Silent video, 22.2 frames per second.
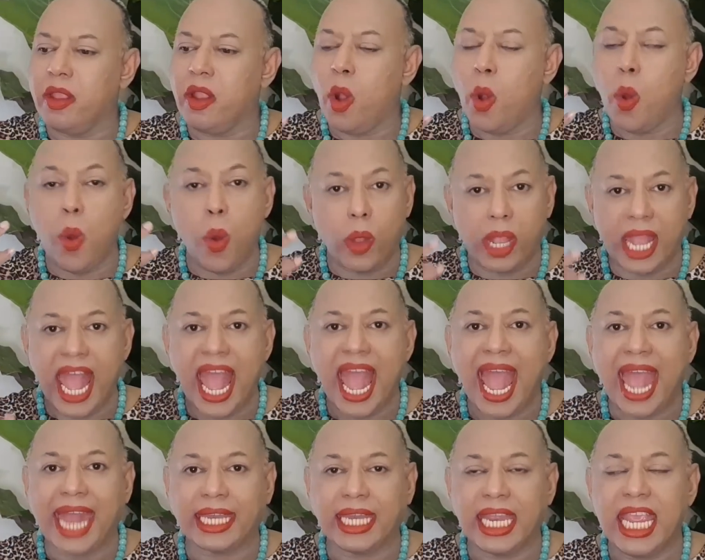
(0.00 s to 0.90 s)
โอ
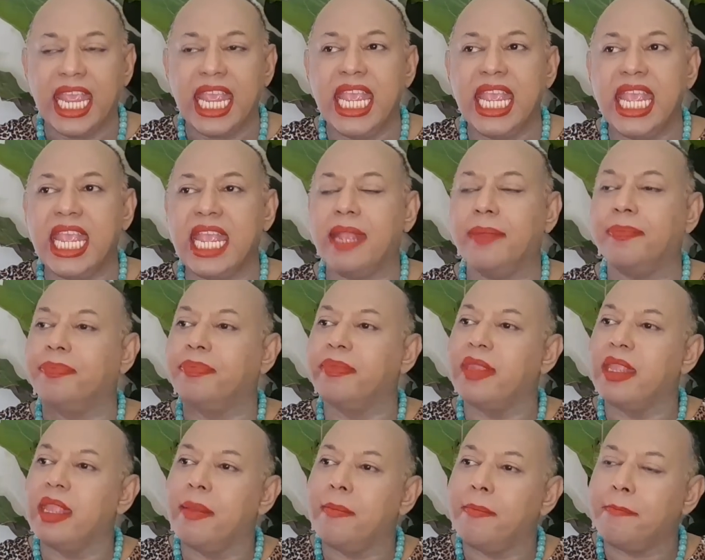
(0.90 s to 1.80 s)
กาสที่
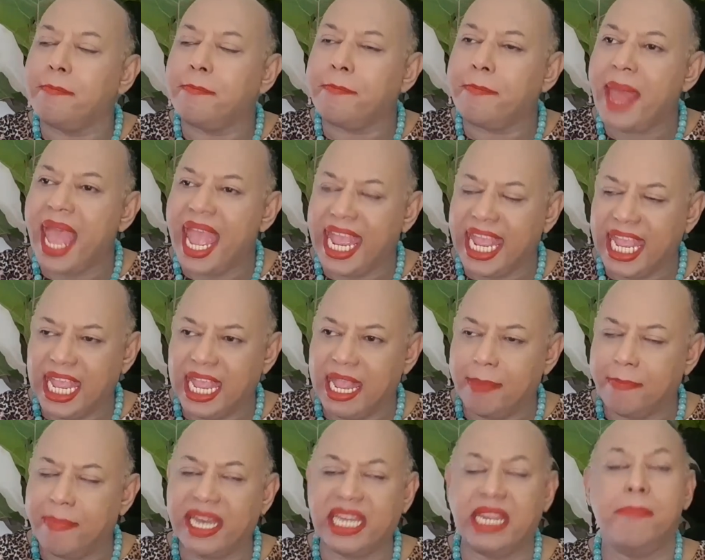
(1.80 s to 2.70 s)
ไป
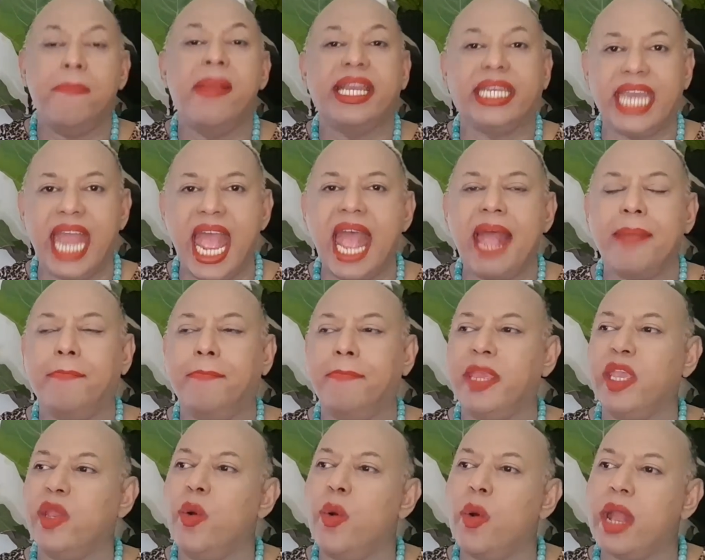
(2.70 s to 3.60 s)
ปฏิบัติธรรม
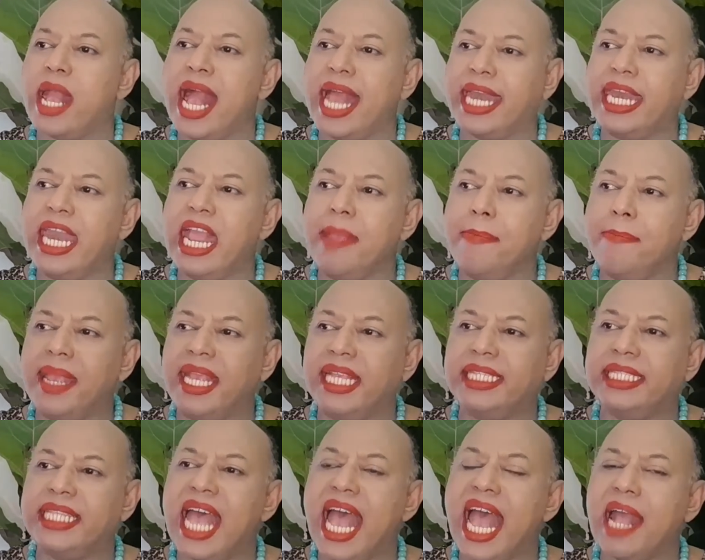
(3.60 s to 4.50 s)
มีโอกาสได้ไป
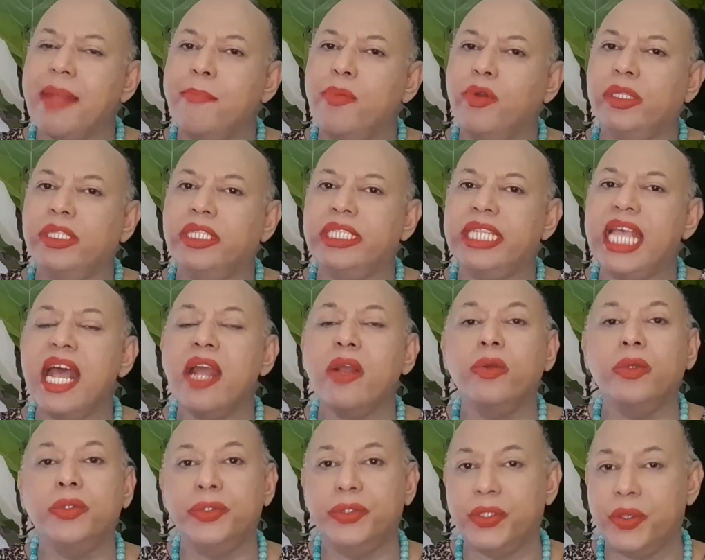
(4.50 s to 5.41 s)
สร้างบุญสร้าง
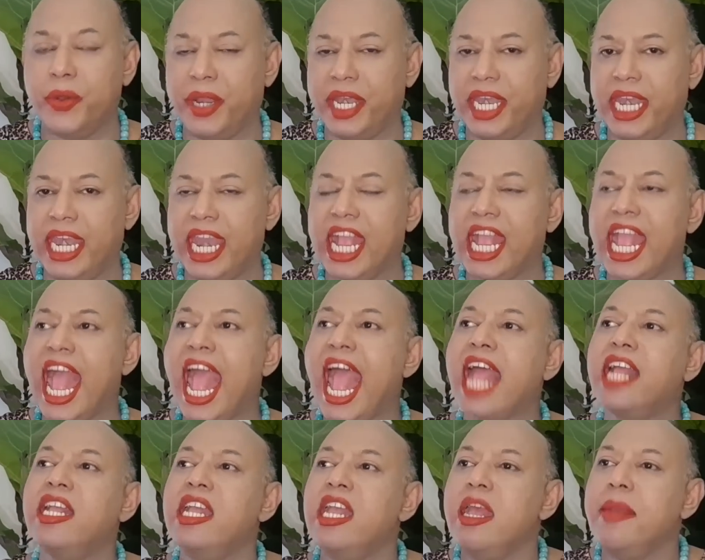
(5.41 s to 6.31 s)
กุศลนะคะ
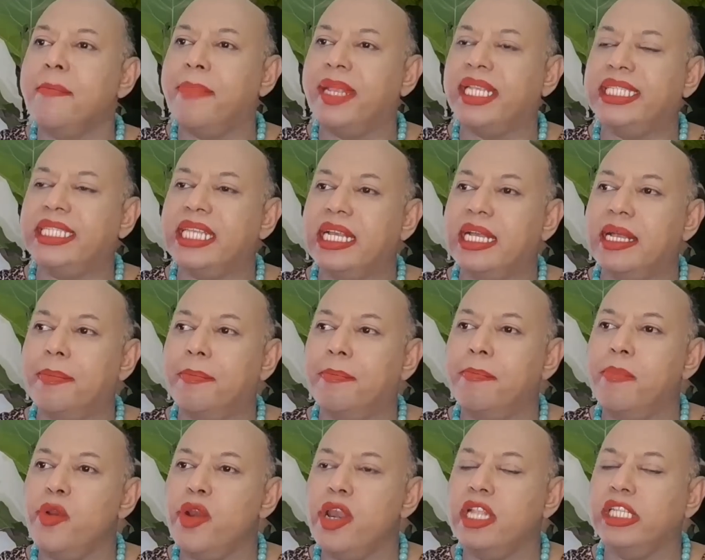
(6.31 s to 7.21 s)
ไปเสริม
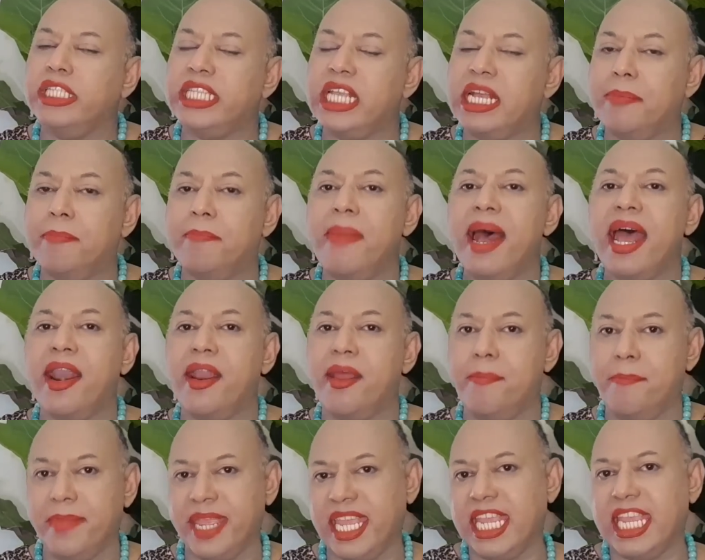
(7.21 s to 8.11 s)
บุญเสริมบาร
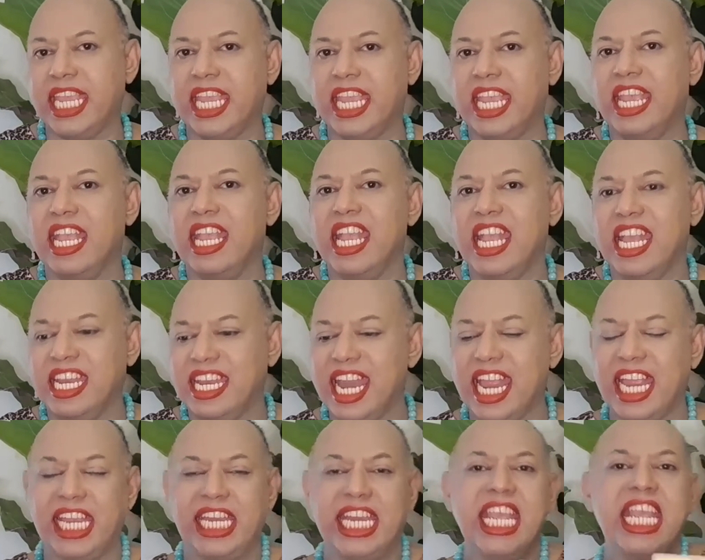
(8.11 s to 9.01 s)
มีใน
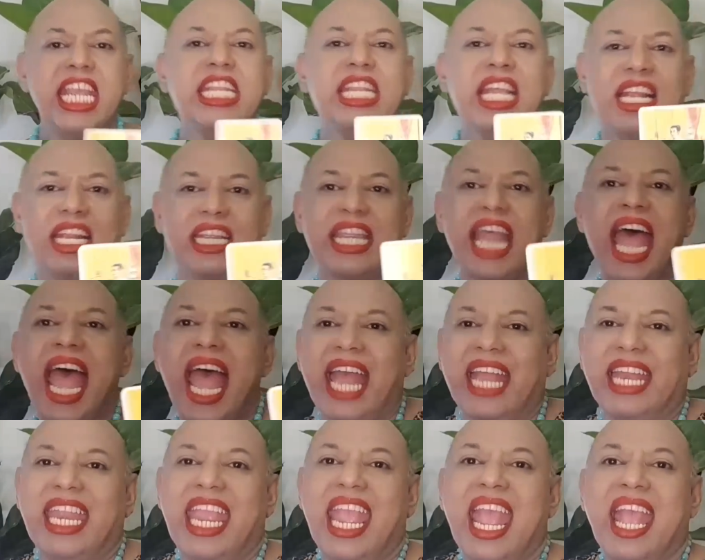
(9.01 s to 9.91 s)
ที่ต่า
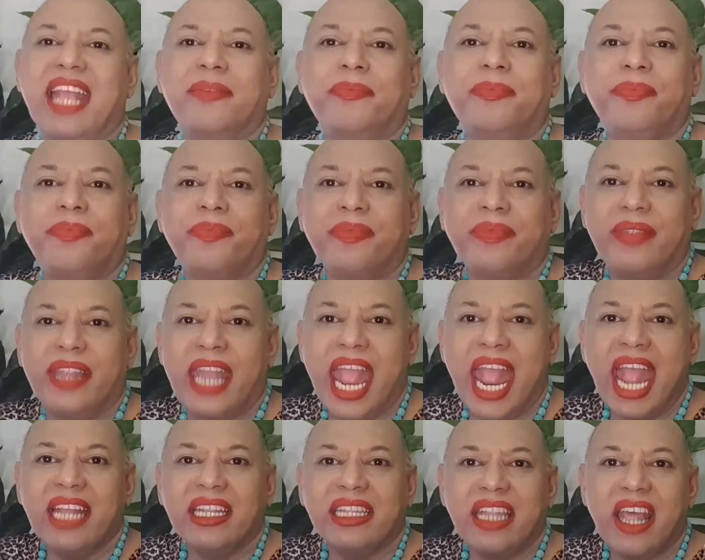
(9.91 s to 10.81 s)
งๆเนี่ย
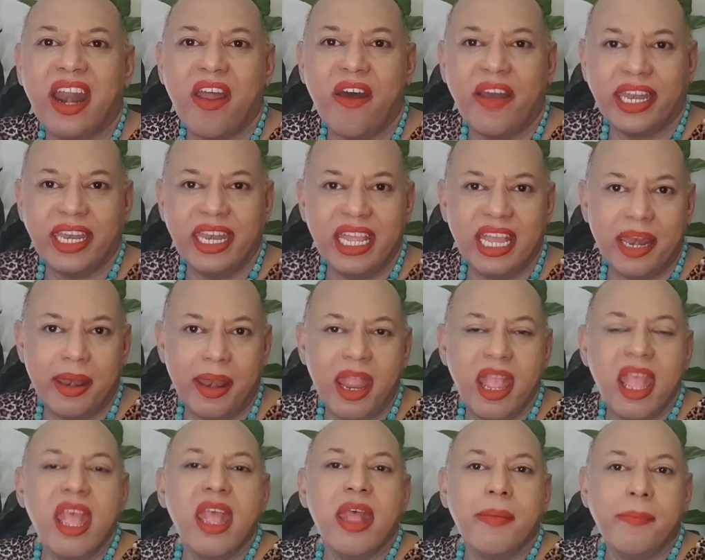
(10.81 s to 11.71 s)
นะตลอดเดือน
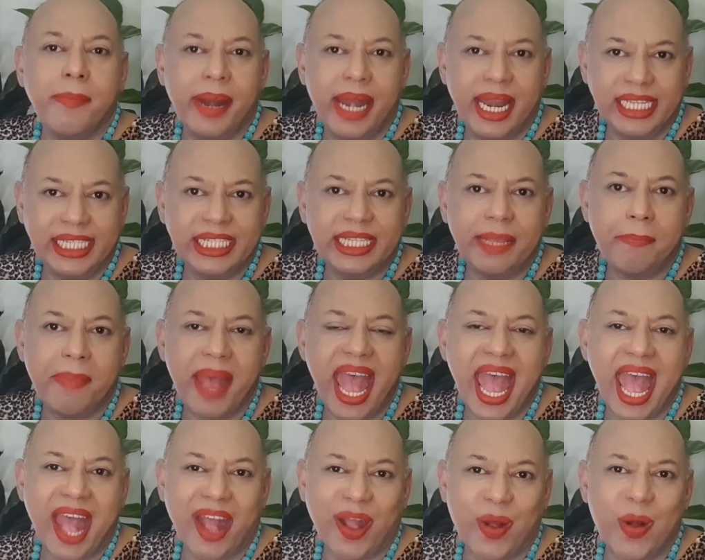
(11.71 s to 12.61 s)
พฤษ
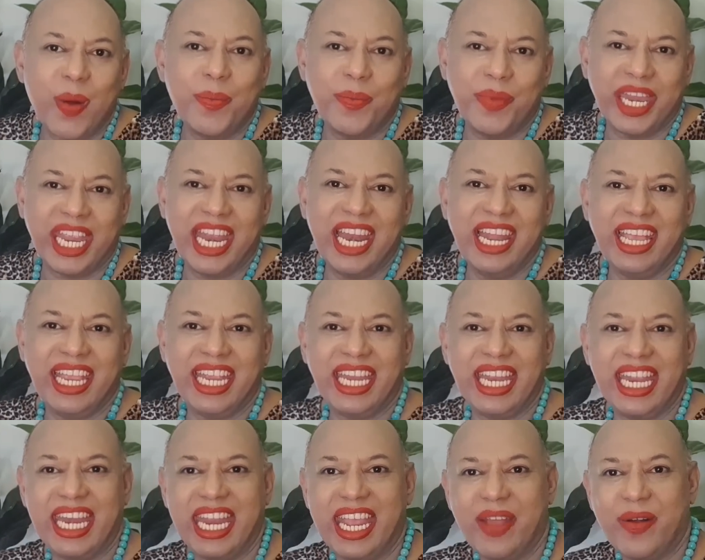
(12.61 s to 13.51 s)
ภาคมนี้เลย
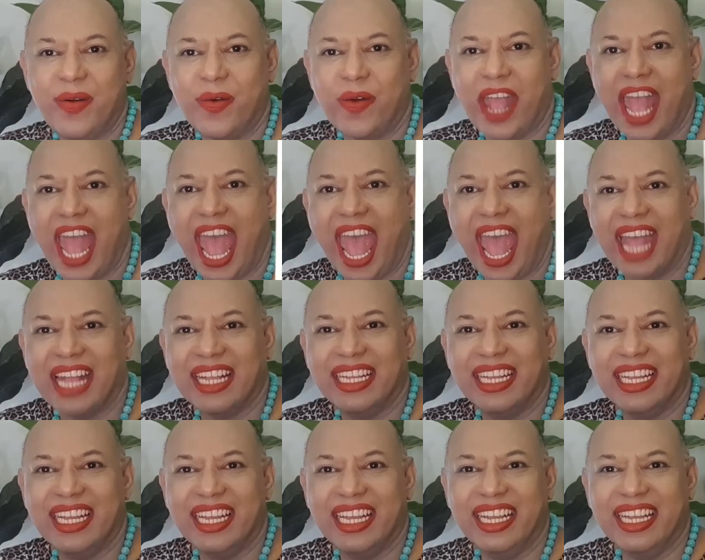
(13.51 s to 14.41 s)
ทีเดียวค่ะ
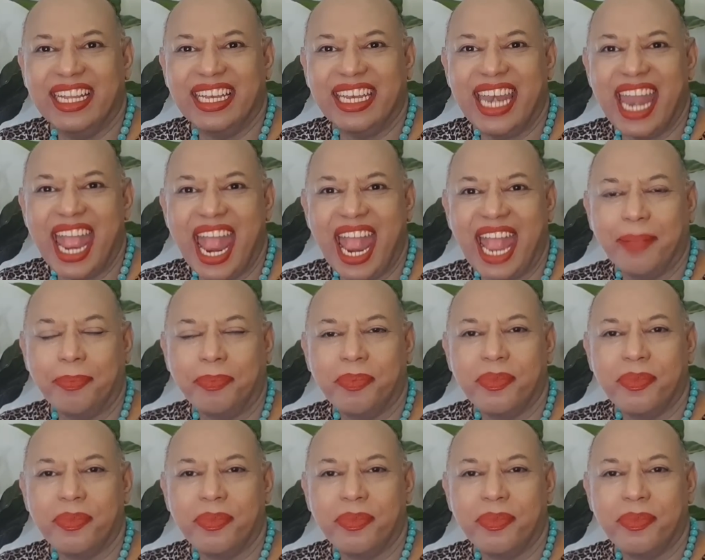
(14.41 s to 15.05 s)
นะ